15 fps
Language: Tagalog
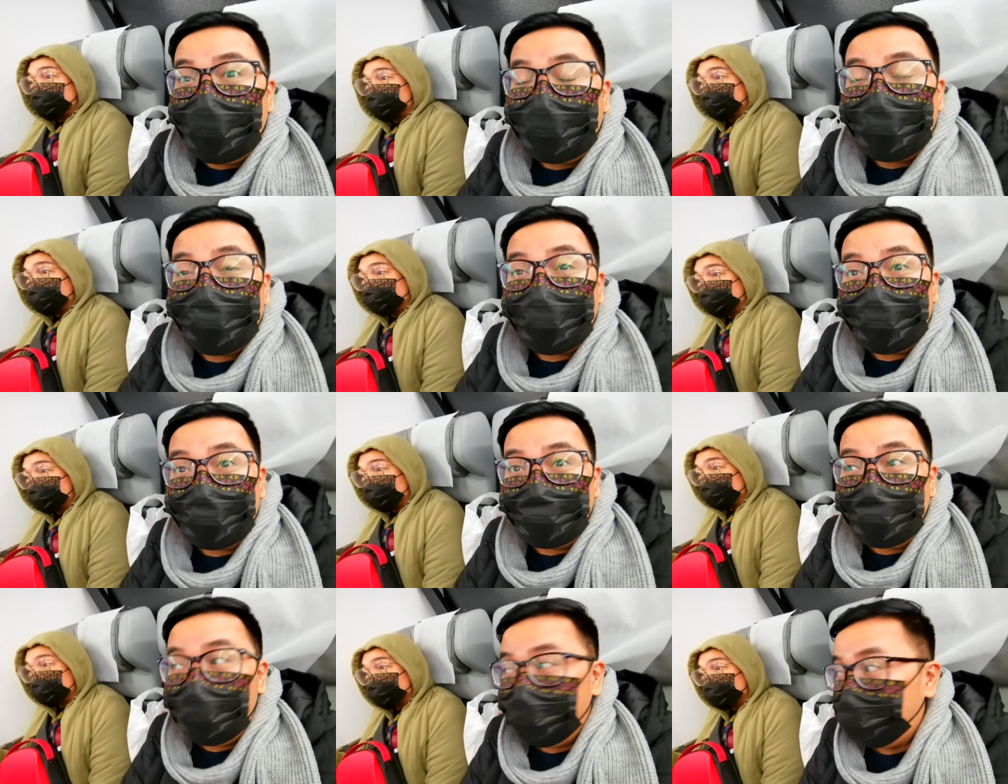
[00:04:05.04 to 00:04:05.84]
dito sa
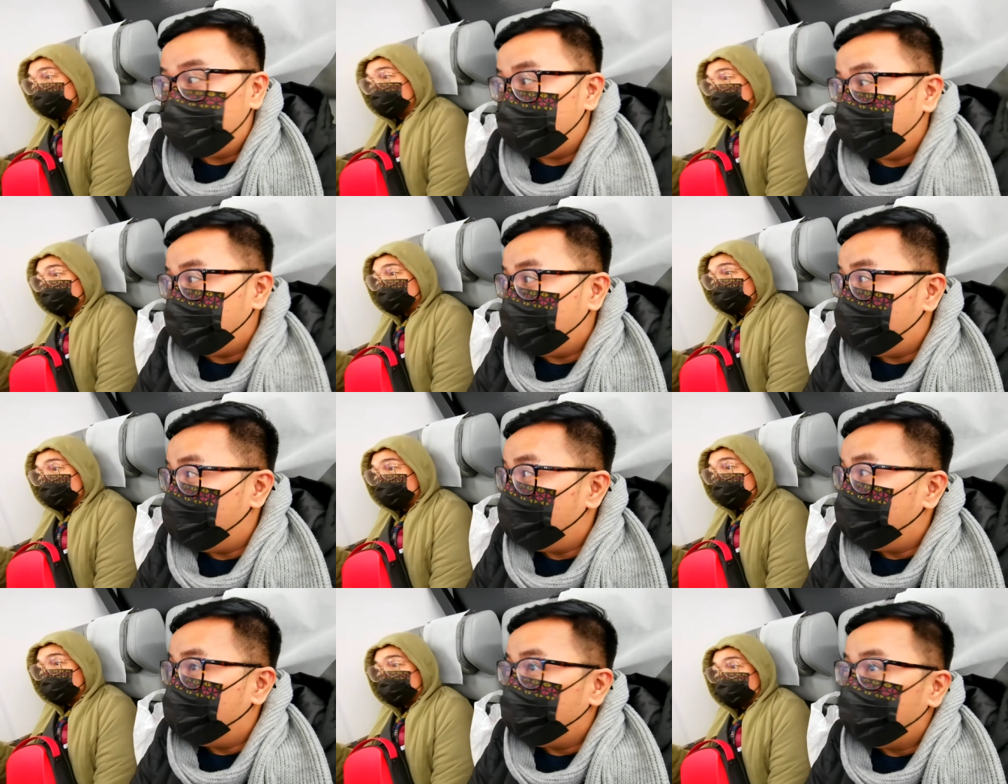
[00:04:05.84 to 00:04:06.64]
Tbilisi
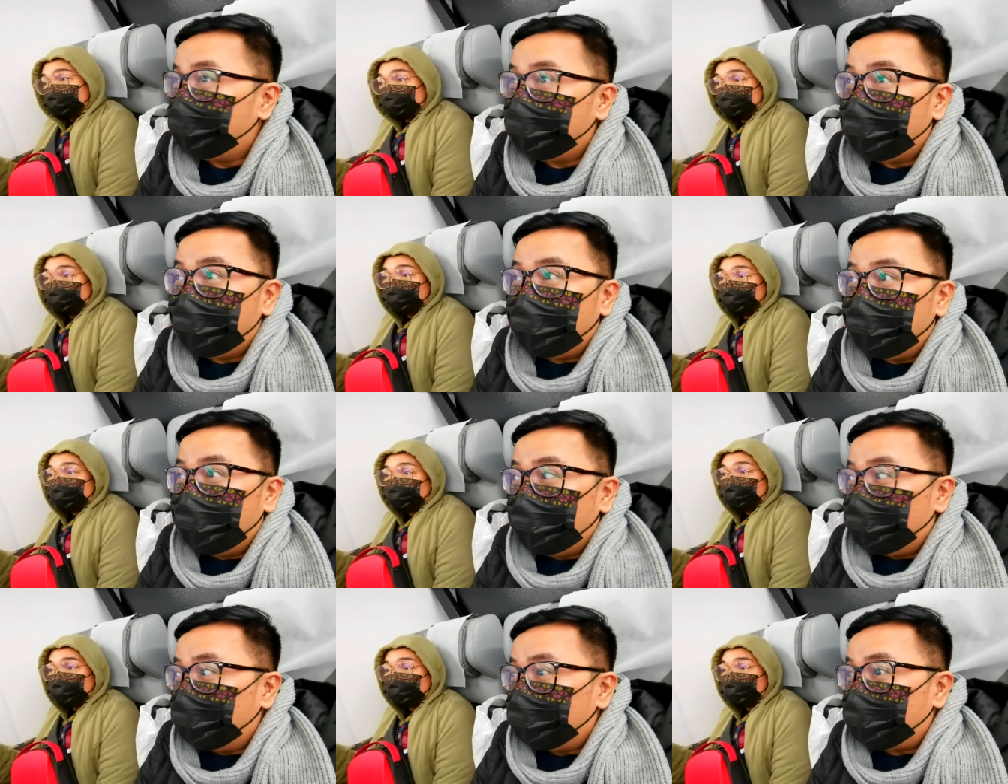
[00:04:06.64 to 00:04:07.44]

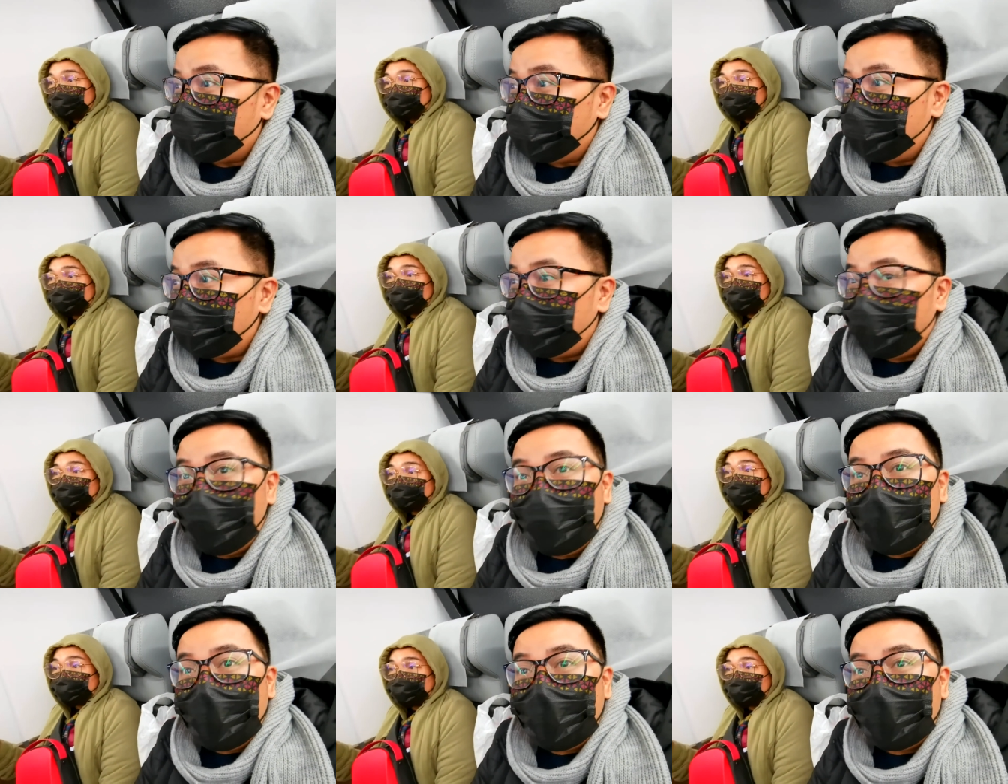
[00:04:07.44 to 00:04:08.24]
so yun pero
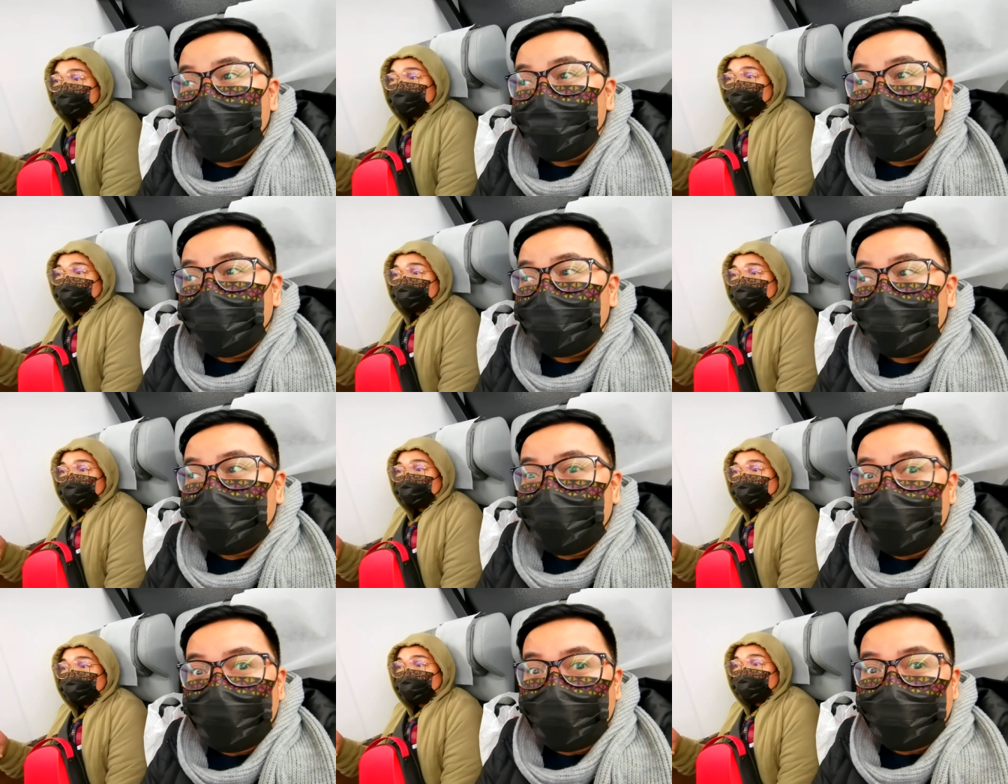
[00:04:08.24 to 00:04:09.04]
nakaka-amaze
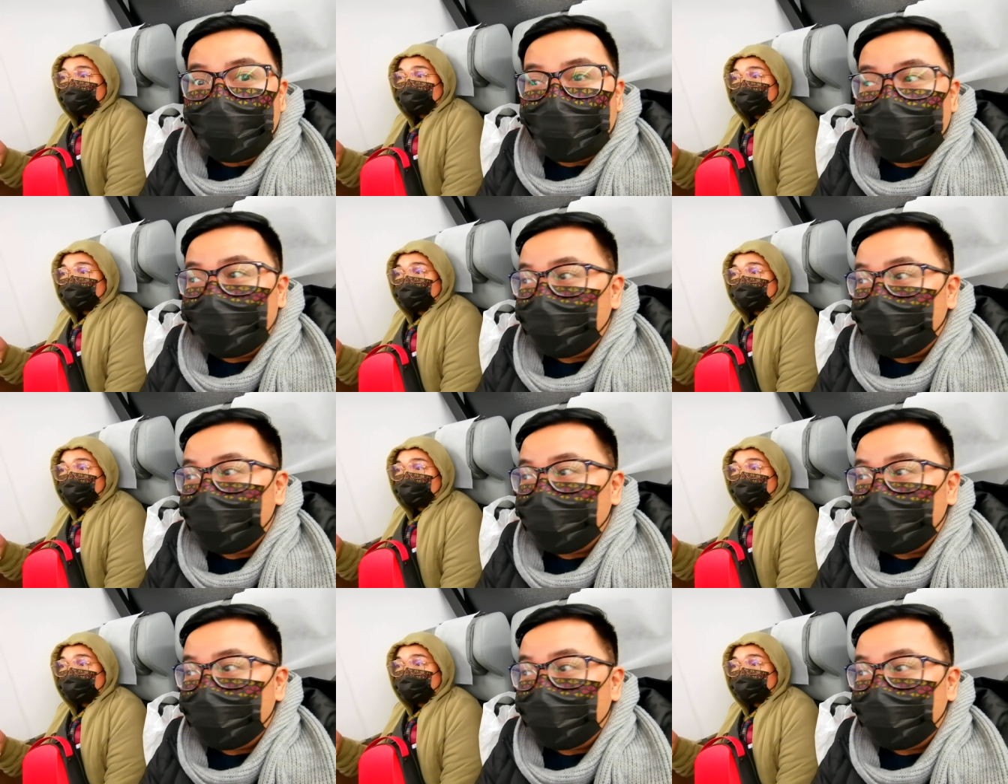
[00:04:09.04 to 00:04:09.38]
ngayon lang ulit